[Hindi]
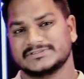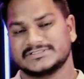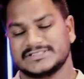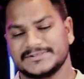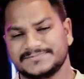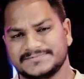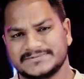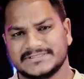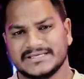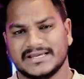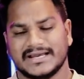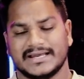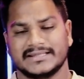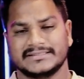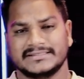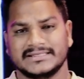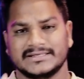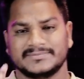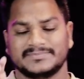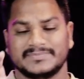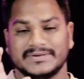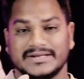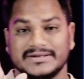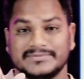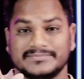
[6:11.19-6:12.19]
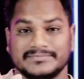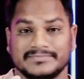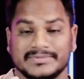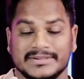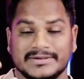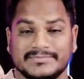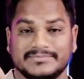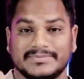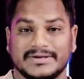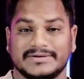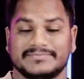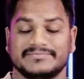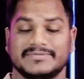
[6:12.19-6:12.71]
सबसे अधिक प्रेम
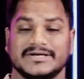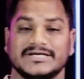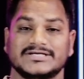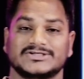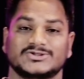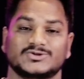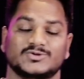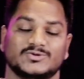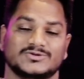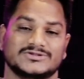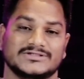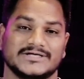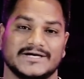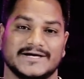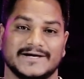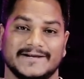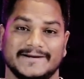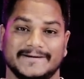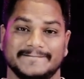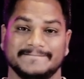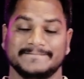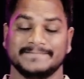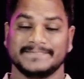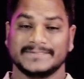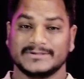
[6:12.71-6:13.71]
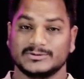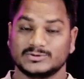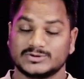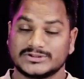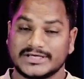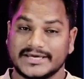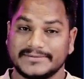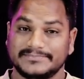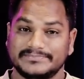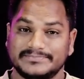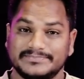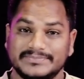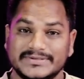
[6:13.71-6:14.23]
परमेश्वर से करें
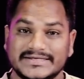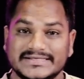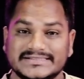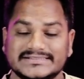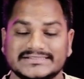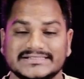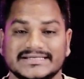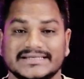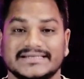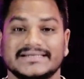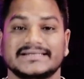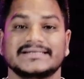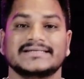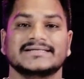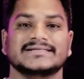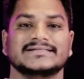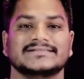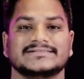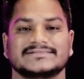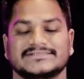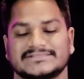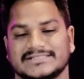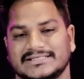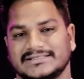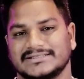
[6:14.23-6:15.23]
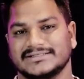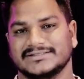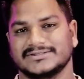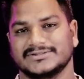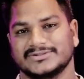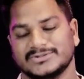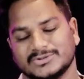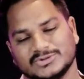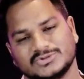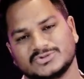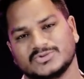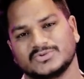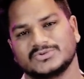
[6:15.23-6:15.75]
उसके पीछे चलें
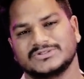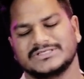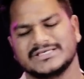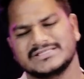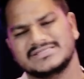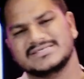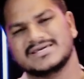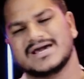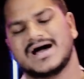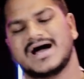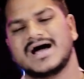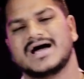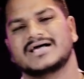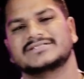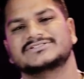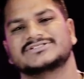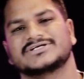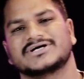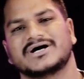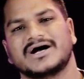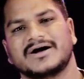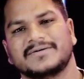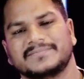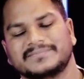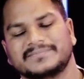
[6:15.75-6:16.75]
दोस्तों यदि आज आप